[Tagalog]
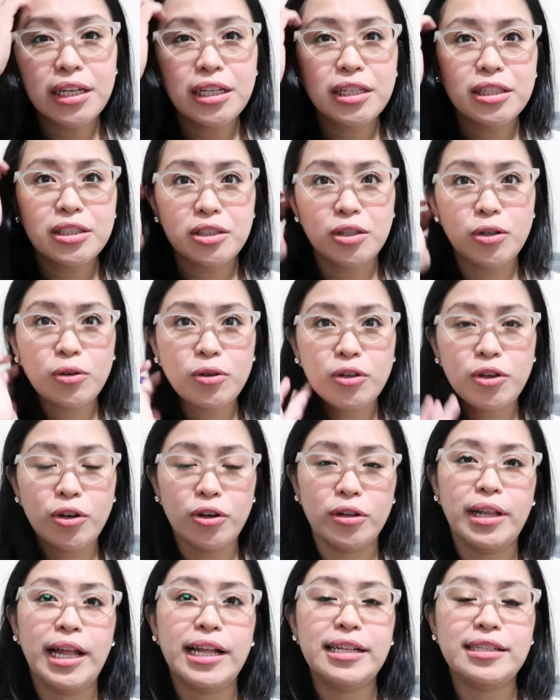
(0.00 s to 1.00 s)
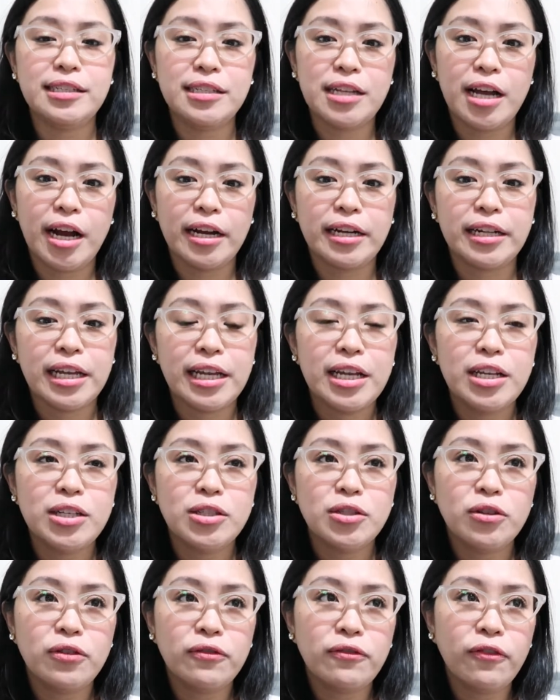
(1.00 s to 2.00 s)
So, yun. Let's start.
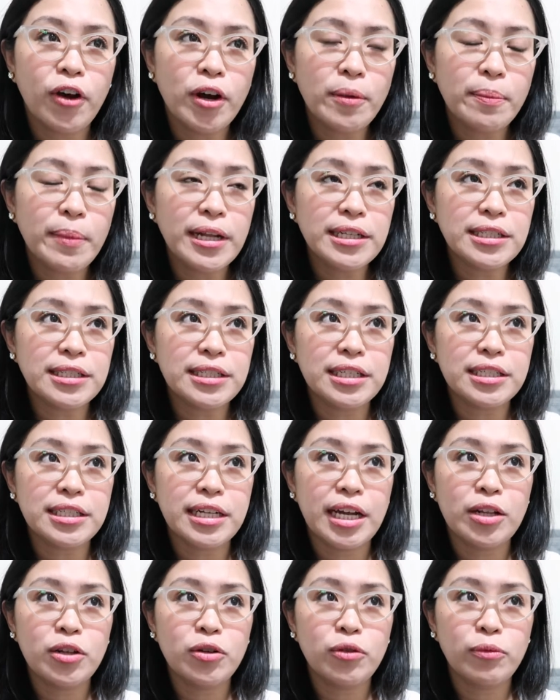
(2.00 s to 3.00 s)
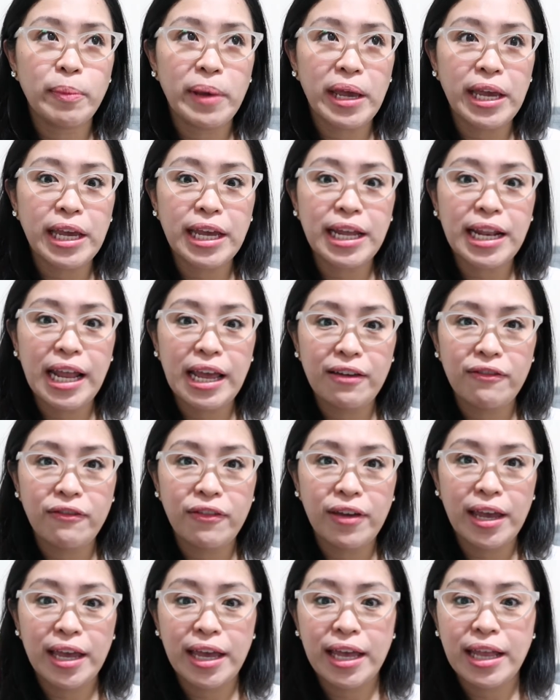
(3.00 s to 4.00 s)
So, 4 months na siya nung May
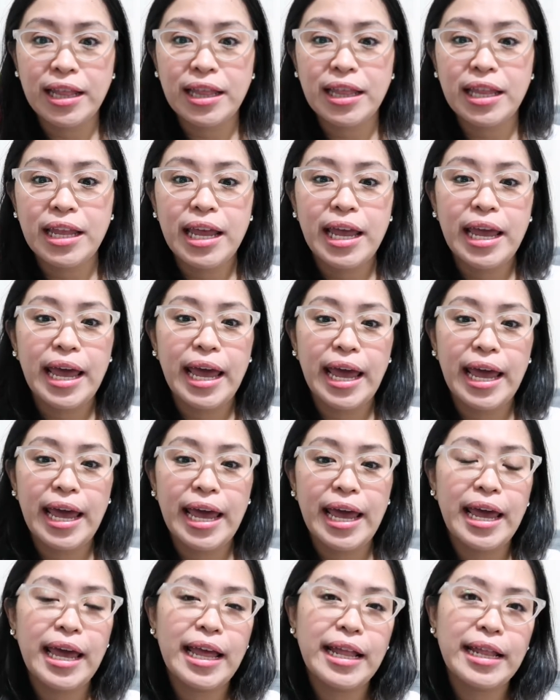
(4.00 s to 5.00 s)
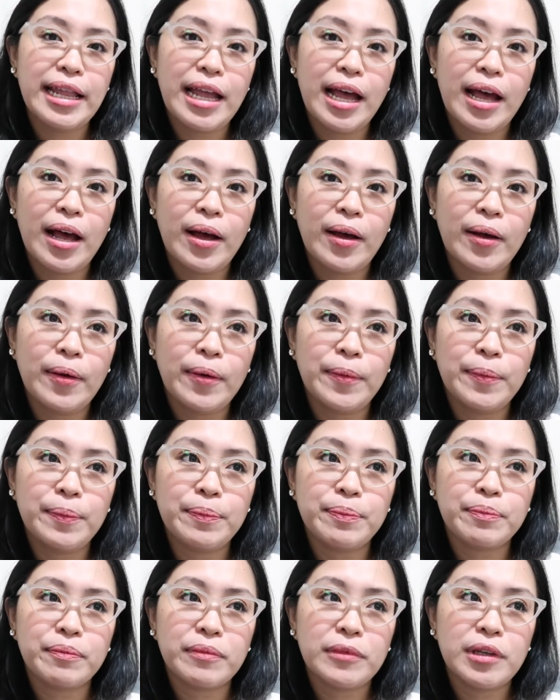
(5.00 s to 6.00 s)
11. And,
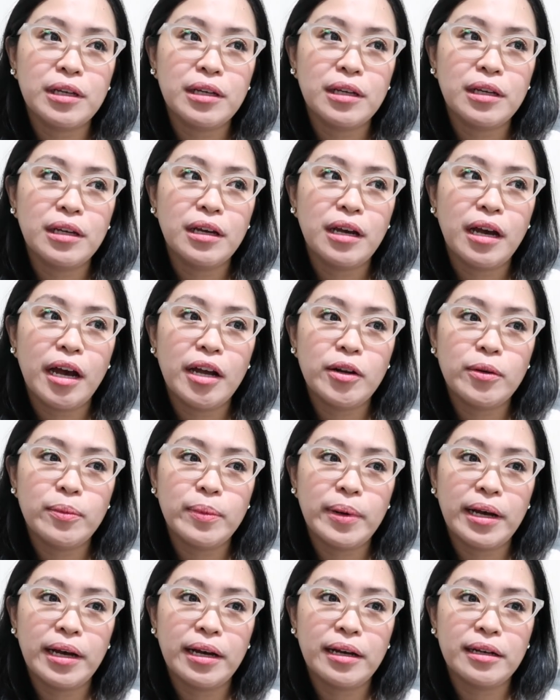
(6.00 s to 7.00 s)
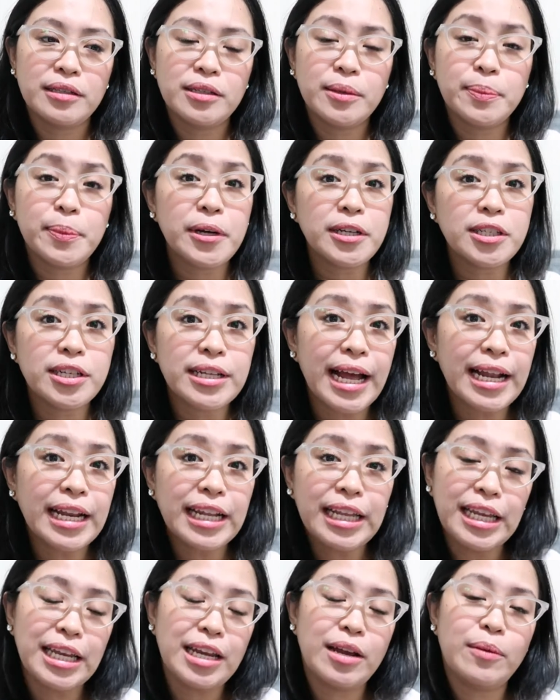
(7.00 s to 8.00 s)
um, ano ba? Sa
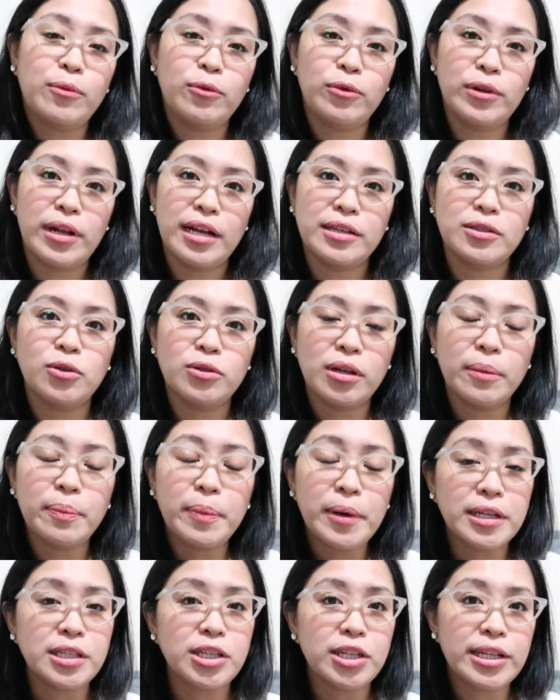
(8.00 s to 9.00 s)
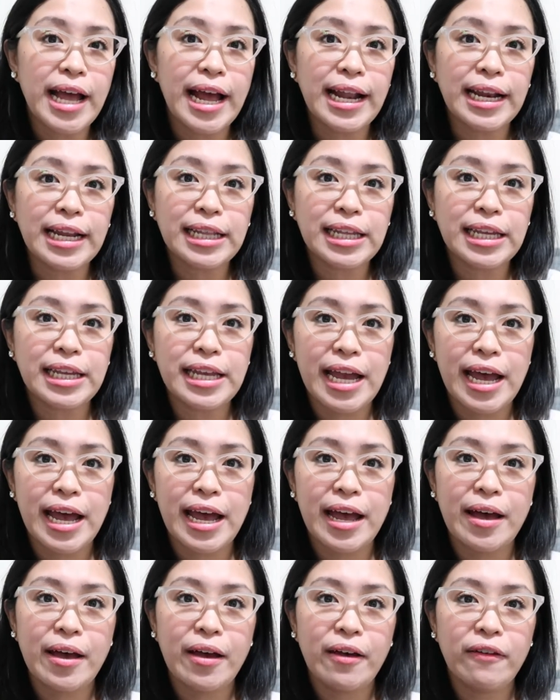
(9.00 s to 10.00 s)
personality niya muna. So, sa personality
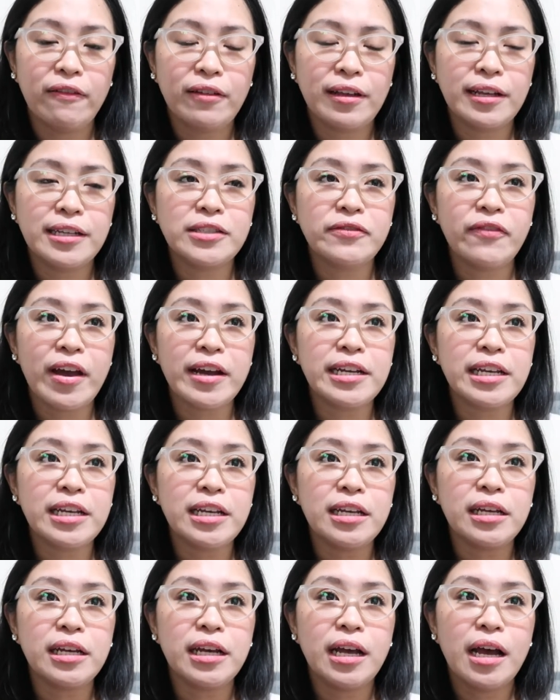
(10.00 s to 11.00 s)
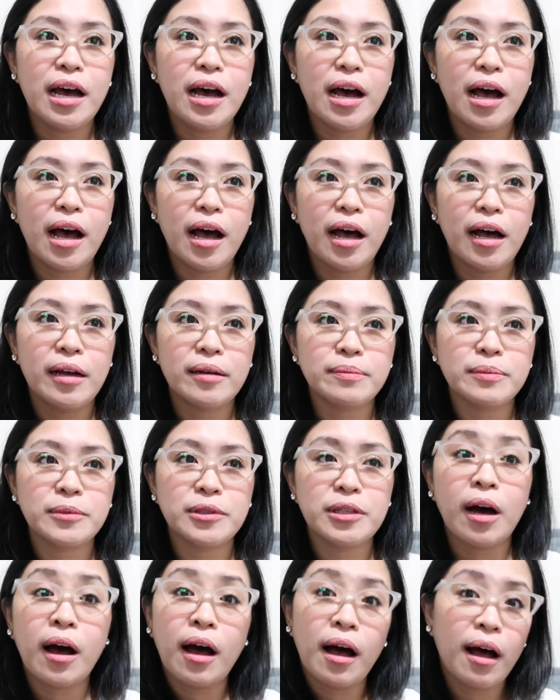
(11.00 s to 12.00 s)
niya, he's very um,
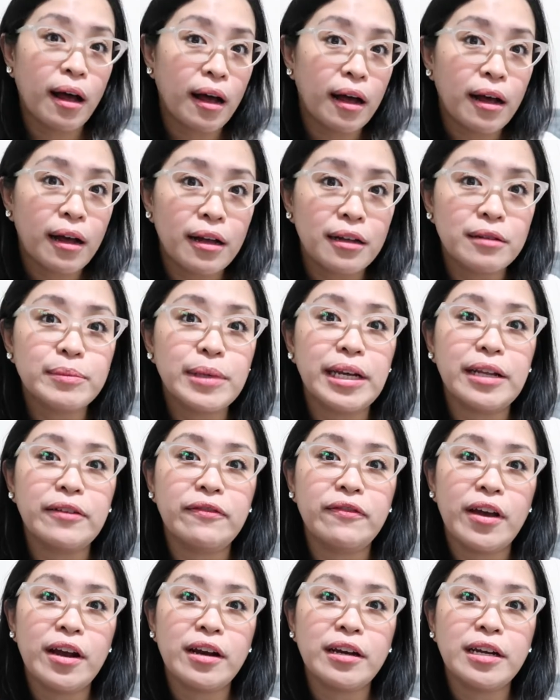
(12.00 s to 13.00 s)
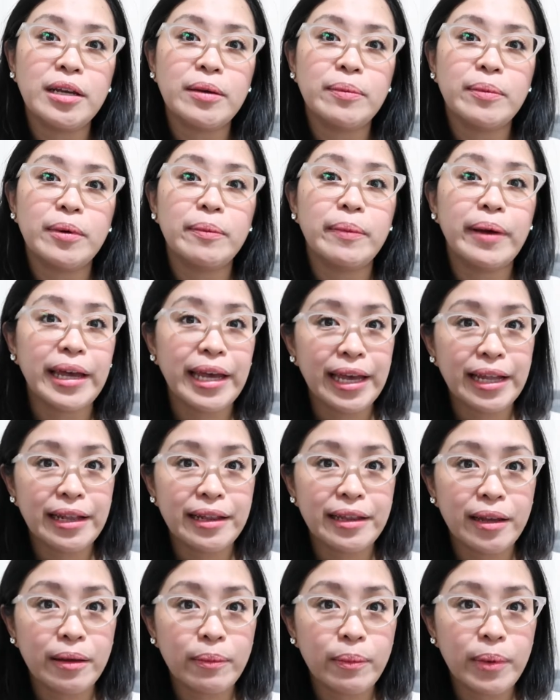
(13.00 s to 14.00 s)
calm and very mabait
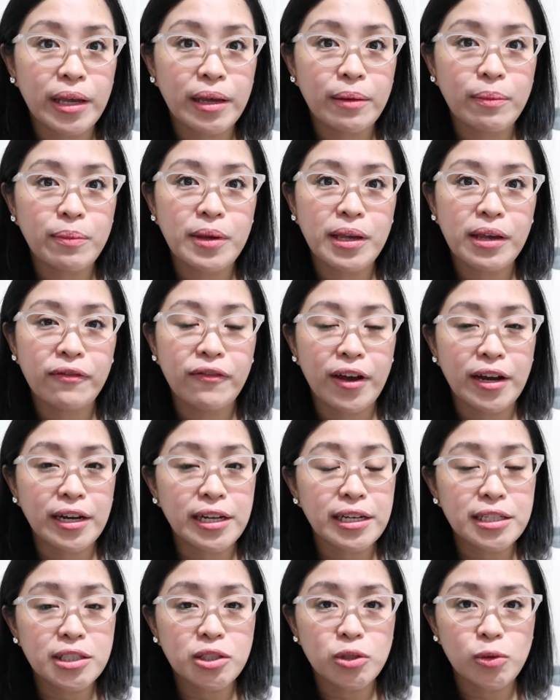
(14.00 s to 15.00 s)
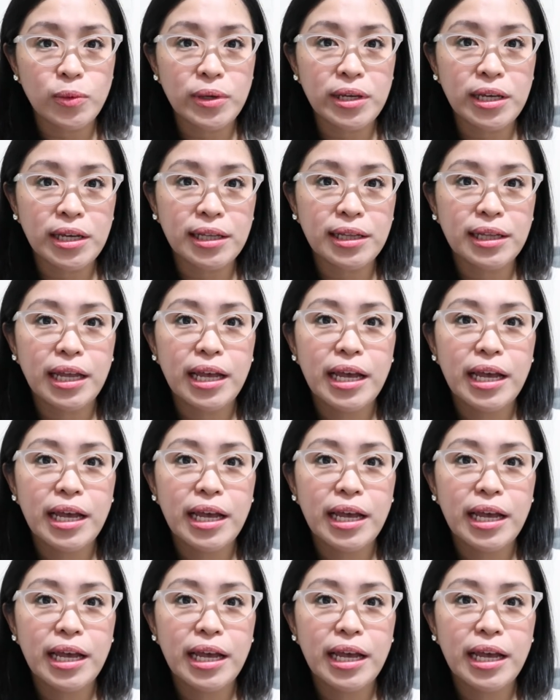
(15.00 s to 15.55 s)
na baby, very sweet.